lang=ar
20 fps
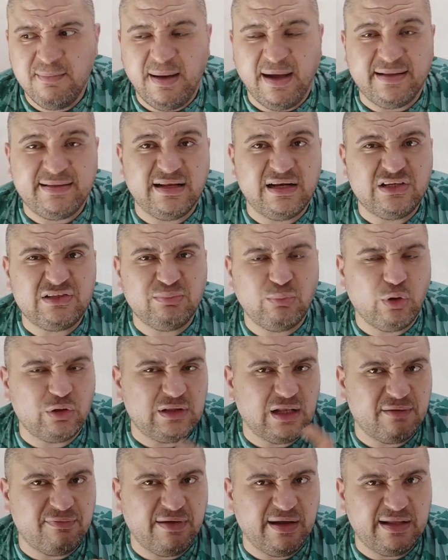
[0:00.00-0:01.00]
ما عندناش
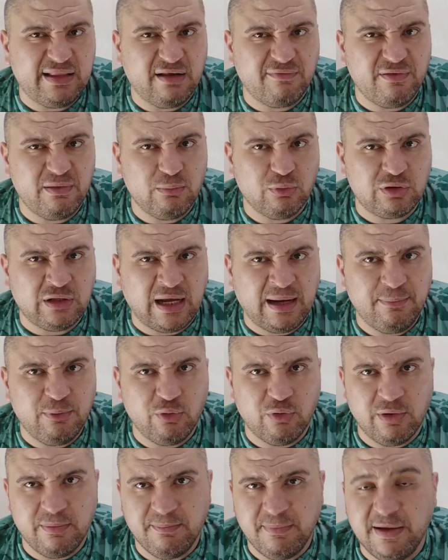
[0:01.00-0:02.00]
محترفين كتير في المنتخب
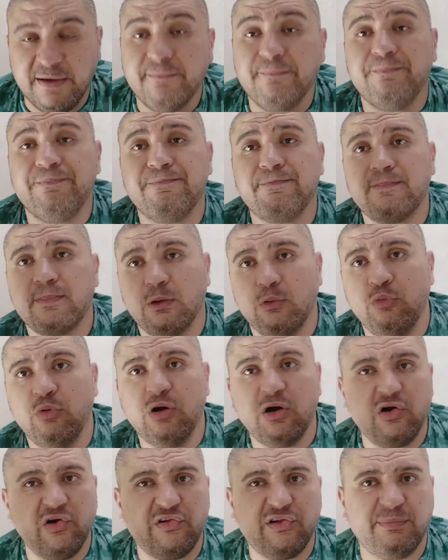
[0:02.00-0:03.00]
الاولمبي
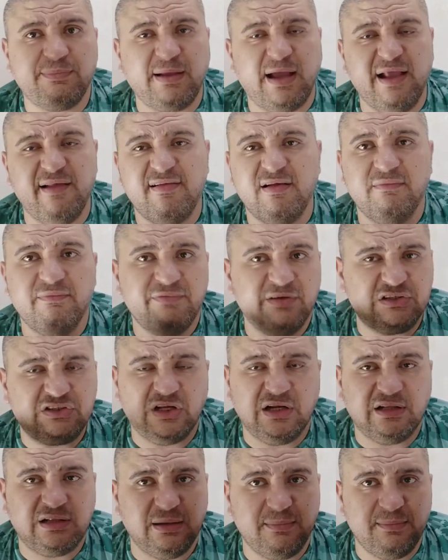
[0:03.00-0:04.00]
والقصه بتاعت هيثم
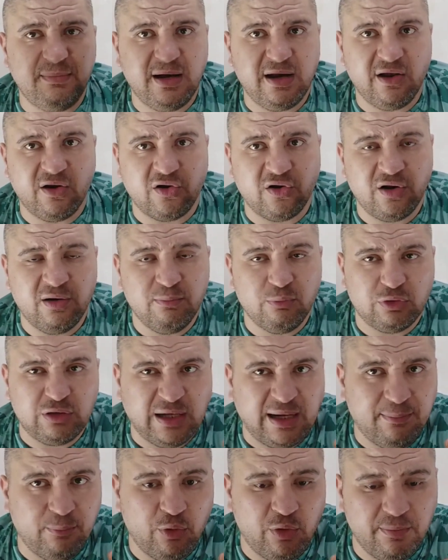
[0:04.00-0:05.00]
فشلت لما لقى الراجل
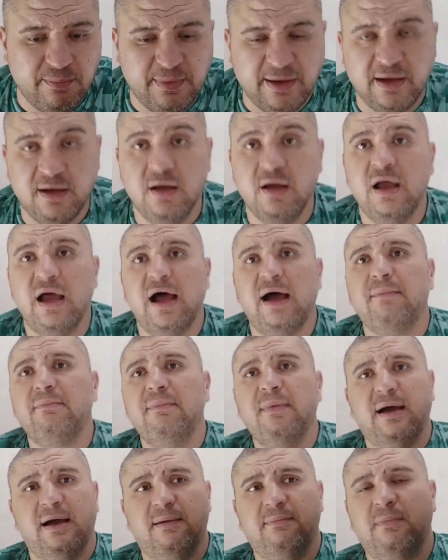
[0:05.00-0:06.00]
منتخب اولمبي
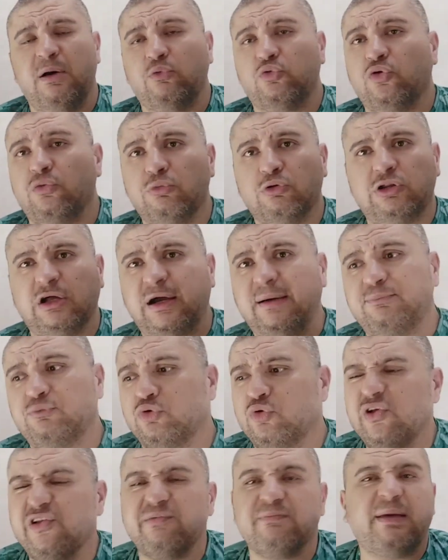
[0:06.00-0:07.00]
اما موضوع منتخب
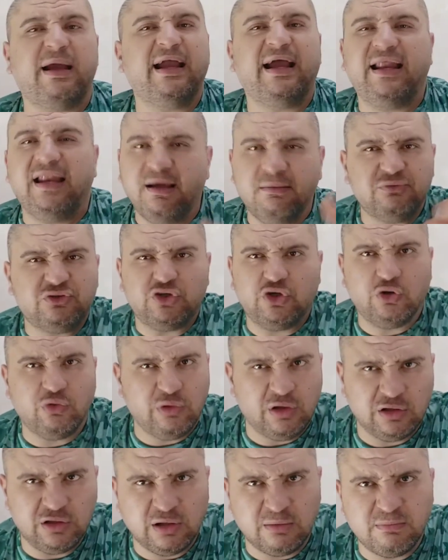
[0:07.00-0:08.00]
تونس ما يحلمش ان
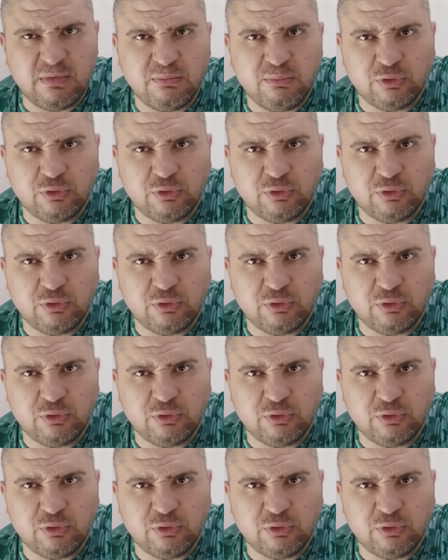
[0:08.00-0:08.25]
هو ينضم